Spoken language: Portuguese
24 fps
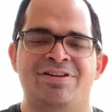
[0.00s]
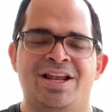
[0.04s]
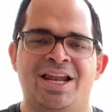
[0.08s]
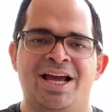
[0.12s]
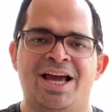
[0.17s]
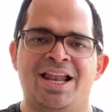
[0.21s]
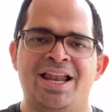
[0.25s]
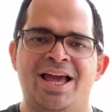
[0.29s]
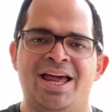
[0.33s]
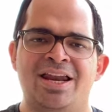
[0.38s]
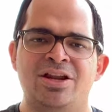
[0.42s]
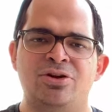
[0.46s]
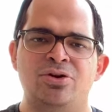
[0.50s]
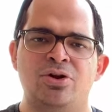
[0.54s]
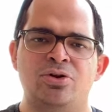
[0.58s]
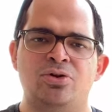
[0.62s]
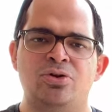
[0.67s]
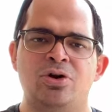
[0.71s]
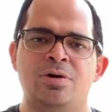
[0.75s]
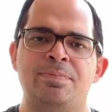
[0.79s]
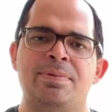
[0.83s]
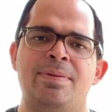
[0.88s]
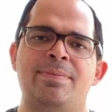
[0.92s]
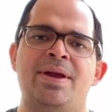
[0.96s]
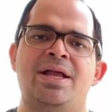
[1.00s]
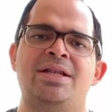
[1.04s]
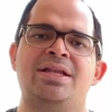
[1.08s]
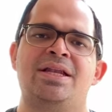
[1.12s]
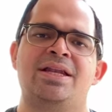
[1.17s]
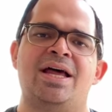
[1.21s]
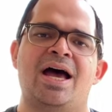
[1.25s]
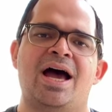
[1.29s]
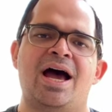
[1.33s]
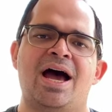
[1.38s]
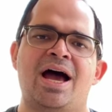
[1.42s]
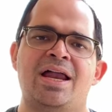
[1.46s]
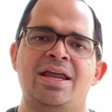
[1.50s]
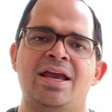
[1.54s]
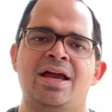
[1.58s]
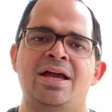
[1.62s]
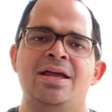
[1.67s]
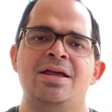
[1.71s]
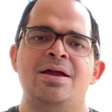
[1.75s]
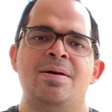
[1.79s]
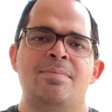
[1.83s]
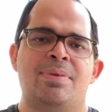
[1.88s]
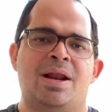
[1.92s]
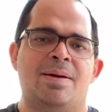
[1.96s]
Fala galera, Doutor Pimenta na área
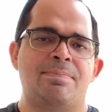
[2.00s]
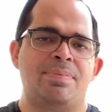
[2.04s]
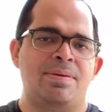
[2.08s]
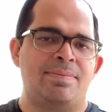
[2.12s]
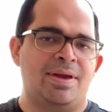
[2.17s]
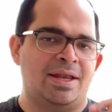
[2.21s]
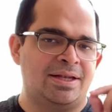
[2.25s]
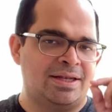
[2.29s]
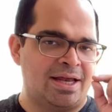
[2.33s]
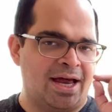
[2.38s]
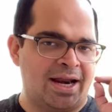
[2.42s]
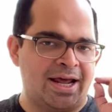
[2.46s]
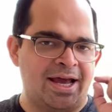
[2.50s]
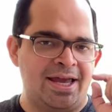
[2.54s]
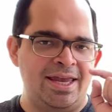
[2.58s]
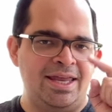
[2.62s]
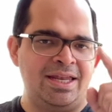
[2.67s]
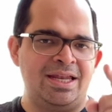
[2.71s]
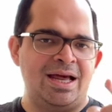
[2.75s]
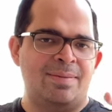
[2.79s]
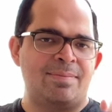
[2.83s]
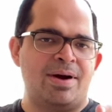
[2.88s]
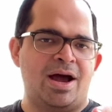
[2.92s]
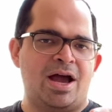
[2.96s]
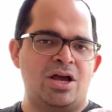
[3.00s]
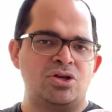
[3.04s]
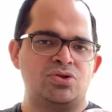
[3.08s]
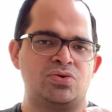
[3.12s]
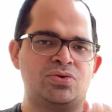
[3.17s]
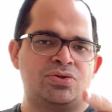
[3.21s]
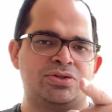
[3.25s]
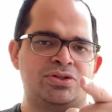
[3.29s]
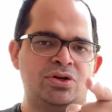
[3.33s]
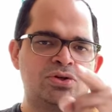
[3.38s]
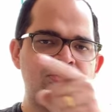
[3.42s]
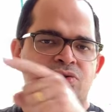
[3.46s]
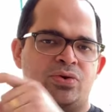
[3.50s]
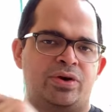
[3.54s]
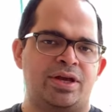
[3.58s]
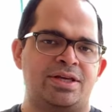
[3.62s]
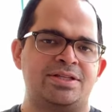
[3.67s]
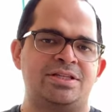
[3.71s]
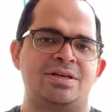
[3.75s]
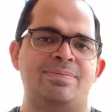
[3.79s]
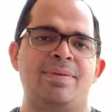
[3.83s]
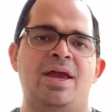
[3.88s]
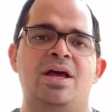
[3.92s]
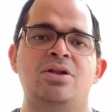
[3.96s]
para pimentar ainda mais os seus
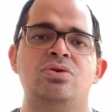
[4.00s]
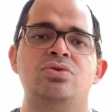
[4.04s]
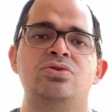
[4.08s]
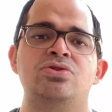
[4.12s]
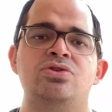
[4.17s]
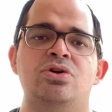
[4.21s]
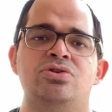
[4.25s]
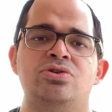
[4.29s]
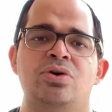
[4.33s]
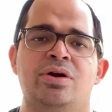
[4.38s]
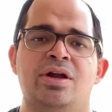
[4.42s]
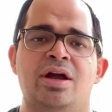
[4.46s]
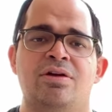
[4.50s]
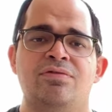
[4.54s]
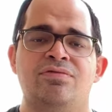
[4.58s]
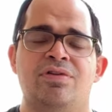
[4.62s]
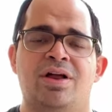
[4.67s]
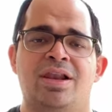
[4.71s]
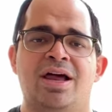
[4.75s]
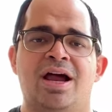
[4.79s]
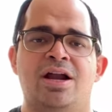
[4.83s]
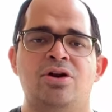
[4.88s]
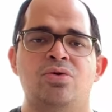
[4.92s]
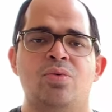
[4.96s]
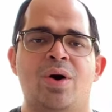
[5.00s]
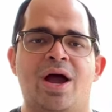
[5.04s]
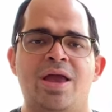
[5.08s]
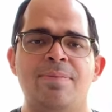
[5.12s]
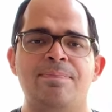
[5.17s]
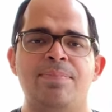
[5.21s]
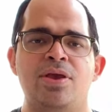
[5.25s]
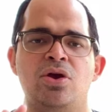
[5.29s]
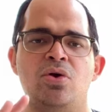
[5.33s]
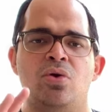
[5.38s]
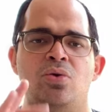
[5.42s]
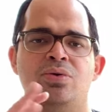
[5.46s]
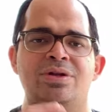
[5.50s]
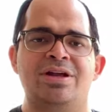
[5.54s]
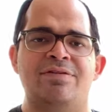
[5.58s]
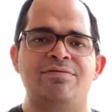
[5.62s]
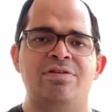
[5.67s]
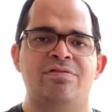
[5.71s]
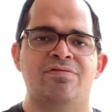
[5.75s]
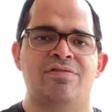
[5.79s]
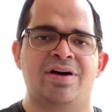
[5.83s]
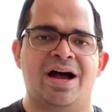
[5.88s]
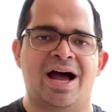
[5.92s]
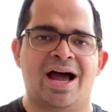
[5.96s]
conhecimentos e hoje eu quero falar do IPO da
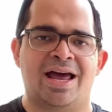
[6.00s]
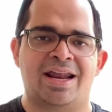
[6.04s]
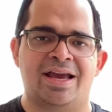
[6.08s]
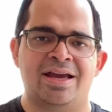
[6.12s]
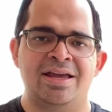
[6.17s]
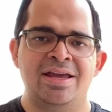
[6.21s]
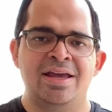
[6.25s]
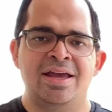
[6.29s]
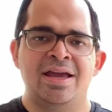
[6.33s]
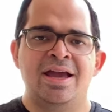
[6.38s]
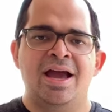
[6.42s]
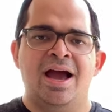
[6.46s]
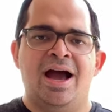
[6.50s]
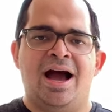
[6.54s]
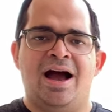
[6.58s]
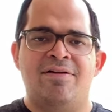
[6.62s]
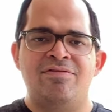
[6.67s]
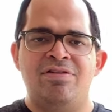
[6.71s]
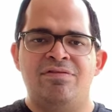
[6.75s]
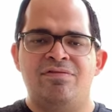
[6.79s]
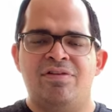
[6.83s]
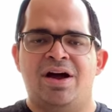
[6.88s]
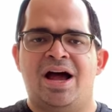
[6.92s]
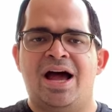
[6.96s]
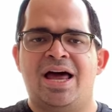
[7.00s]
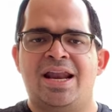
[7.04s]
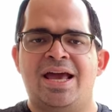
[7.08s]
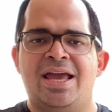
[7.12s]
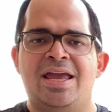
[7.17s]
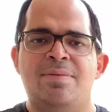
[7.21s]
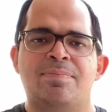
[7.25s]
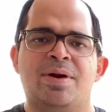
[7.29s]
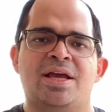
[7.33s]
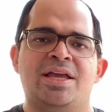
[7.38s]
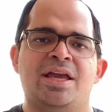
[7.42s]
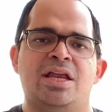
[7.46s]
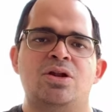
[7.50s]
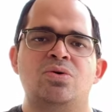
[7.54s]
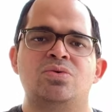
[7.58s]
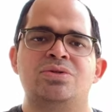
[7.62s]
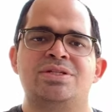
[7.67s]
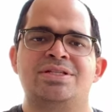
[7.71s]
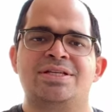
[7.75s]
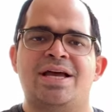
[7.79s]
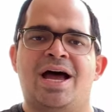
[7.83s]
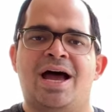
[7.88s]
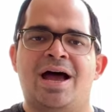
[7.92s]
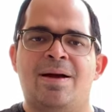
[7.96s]
Vivara. A Vivara aí, para quem não
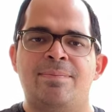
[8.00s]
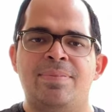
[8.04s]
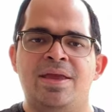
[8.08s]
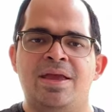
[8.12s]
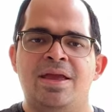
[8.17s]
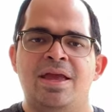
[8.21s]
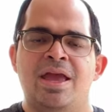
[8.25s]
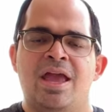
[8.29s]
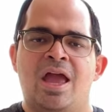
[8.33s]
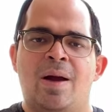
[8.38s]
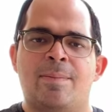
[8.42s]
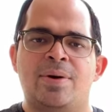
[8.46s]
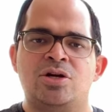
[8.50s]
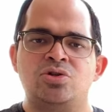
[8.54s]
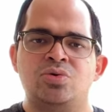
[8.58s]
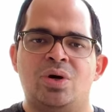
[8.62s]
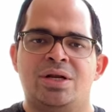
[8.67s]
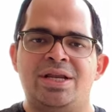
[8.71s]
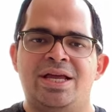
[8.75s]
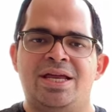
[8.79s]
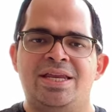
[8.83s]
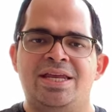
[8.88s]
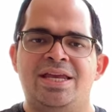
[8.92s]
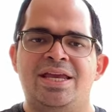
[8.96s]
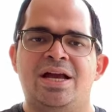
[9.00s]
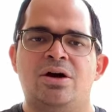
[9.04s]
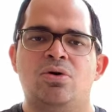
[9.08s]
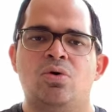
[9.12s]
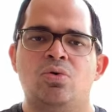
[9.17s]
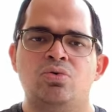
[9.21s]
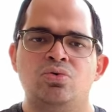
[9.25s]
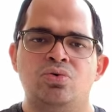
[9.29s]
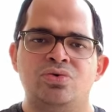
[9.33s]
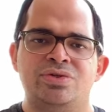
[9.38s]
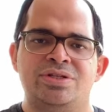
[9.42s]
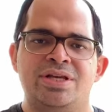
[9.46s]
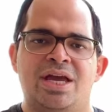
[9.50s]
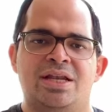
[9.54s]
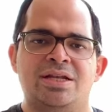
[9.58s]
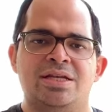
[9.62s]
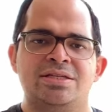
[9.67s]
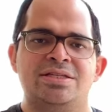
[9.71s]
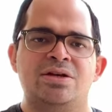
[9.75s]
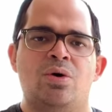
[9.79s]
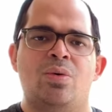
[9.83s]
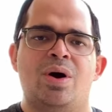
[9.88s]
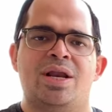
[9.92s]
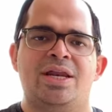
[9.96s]
sabe, é uma joalheria com
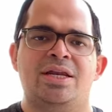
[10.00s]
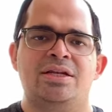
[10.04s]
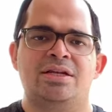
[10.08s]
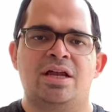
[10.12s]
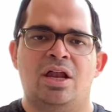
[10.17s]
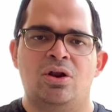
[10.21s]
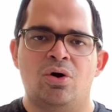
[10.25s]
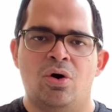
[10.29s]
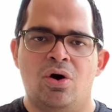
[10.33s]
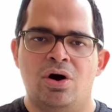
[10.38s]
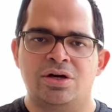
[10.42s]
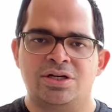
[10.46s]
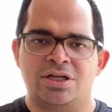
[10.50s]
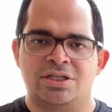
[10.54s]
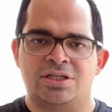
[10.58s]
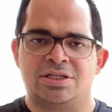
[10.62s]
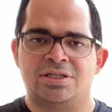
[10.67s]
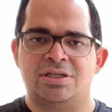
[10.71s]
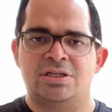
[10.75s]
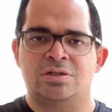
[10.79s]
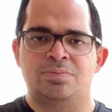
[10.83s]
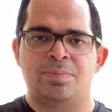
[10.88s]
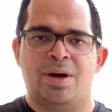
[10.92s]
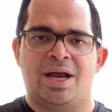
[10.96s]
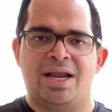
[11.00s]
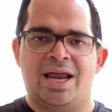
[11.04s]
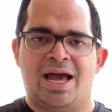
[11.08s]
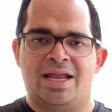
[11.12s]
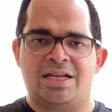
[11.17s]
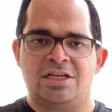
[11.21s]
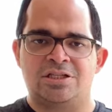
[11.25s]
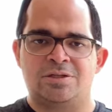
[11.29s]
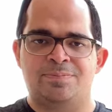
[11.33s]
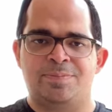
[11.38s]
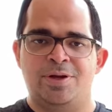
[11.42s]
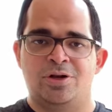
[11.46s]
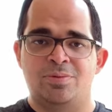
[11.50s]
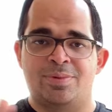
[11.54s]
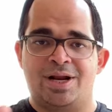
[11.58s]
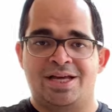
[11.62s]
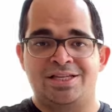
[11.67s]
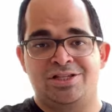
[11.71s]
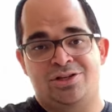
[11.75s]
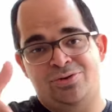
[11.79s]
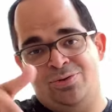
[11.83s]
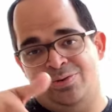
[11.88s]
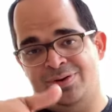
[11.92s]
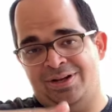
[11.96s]
240 lojas espalhadas pelo
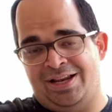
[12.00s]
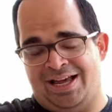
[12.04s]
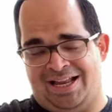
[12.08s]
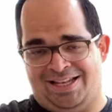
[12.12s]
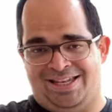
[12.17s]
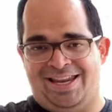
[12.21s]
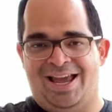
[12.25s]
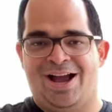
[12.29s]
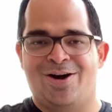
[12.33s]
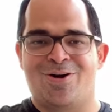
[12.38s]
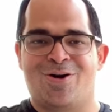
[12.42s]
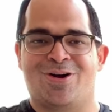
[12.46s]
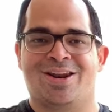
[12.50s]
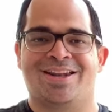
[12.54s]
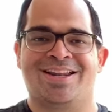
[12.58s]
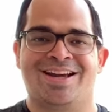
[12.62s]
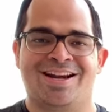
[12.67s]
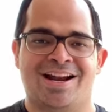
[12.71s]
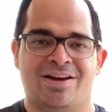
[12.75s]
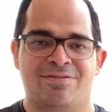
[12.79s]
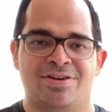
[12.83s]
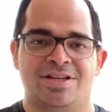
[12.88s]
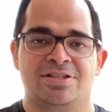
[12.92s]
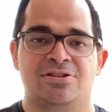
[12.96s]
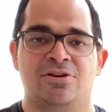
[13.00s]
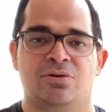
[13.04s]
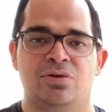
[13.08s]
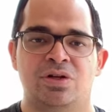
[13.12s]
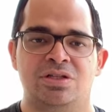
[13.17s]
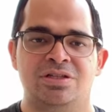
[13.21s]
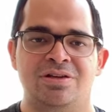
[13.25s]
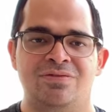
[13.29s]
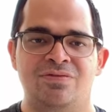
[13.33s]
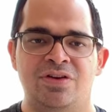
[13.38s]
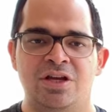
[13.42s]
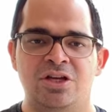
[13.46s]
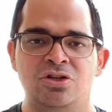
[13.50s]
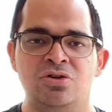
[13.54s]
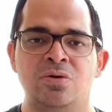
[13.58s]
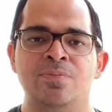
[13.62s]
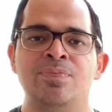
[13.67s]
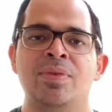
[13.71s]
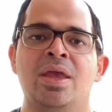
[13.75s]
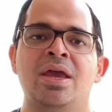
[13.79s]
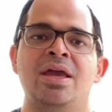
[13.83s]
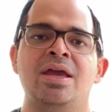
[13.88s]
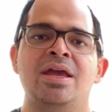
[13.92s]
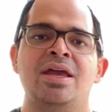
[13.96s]
Brasil até agora na gravação desse vídeo
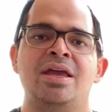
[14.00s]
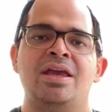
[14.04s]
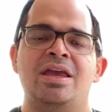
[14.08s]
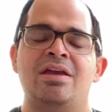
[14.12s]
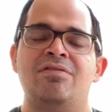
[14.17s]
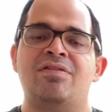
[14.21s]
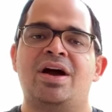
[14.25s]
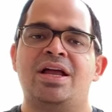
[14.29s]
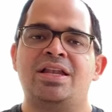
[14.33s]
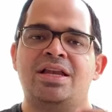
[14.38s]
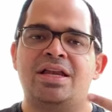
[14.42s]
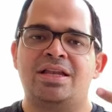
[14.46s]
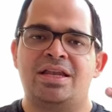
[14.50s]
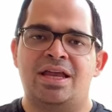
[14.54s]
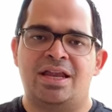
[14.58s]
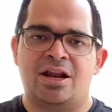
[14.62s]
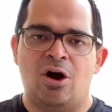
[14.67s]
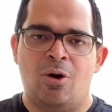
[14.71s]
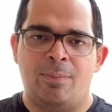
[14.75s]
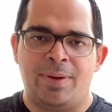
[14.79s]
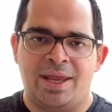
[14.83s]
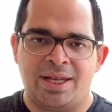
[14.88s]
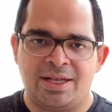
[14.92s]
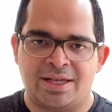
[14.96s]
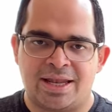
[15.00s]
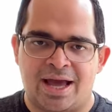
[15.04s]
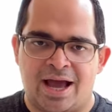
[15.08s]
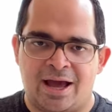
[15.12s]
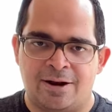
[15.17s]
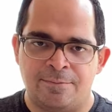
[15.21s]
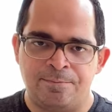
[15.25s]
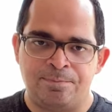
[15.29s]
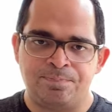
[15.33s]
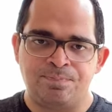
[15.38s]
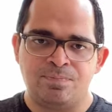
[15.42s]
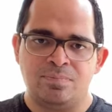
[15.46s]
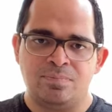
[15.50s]
e vai tender a aumentar.